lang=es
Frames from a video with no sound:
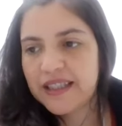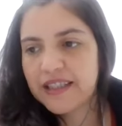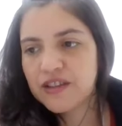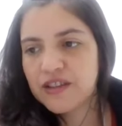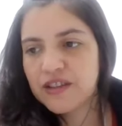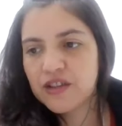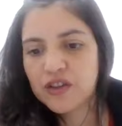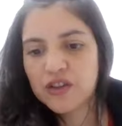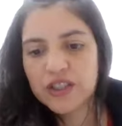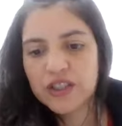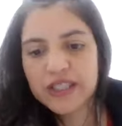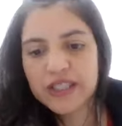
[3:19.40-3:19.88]
De
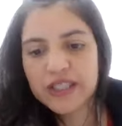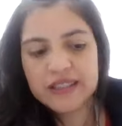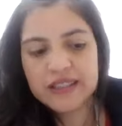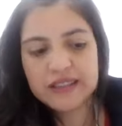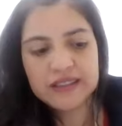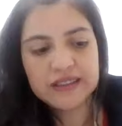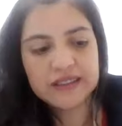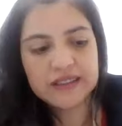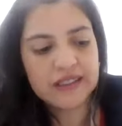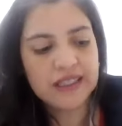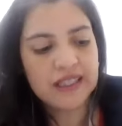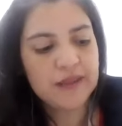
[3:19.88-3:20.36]
hecho,
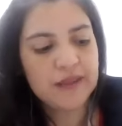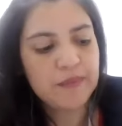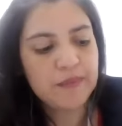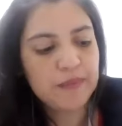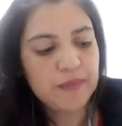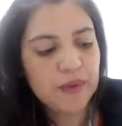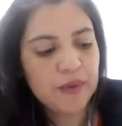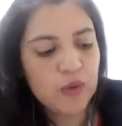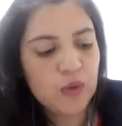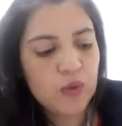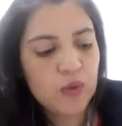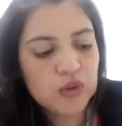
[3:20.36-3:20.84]
es
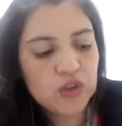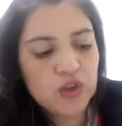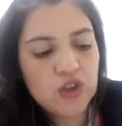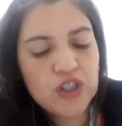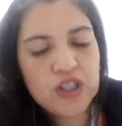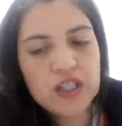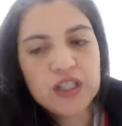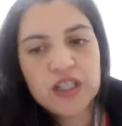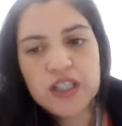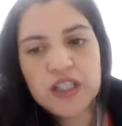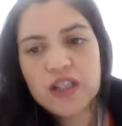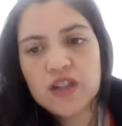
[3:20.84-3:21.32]
el
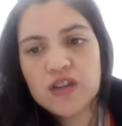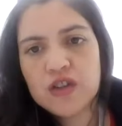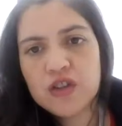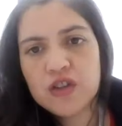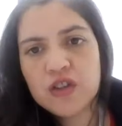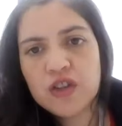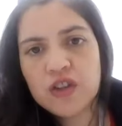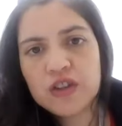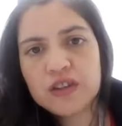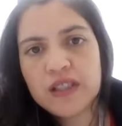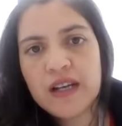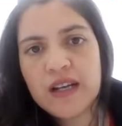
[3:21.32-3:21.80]
producto con el que
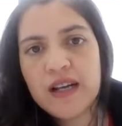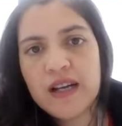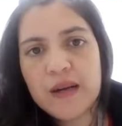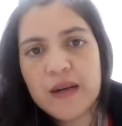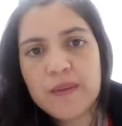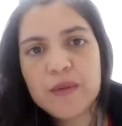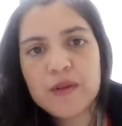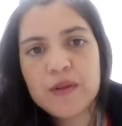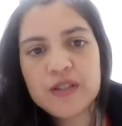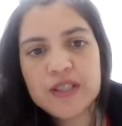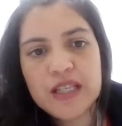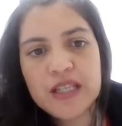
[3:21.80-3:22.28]
nosotros
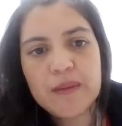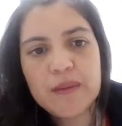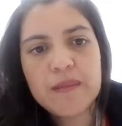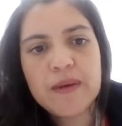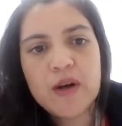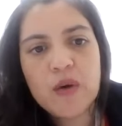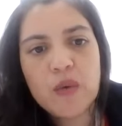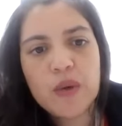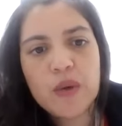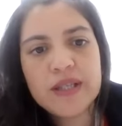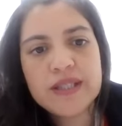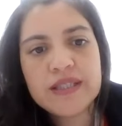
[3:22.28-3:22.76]
trabajamos se
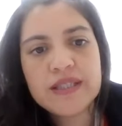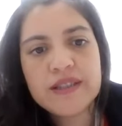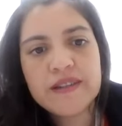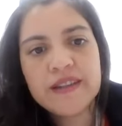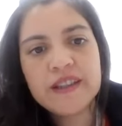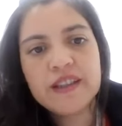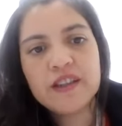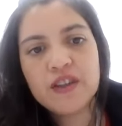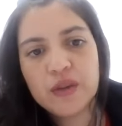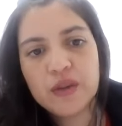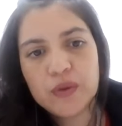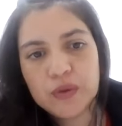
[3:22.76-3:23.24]
llama
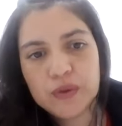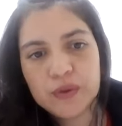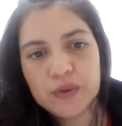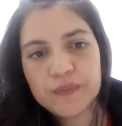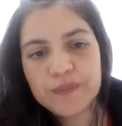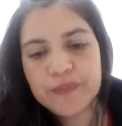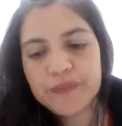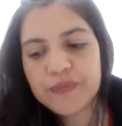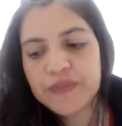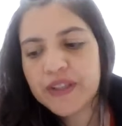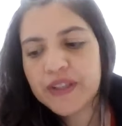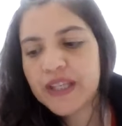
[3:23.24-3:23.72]

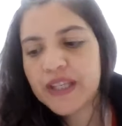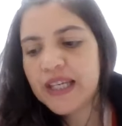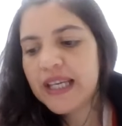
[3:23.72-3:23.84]
QS21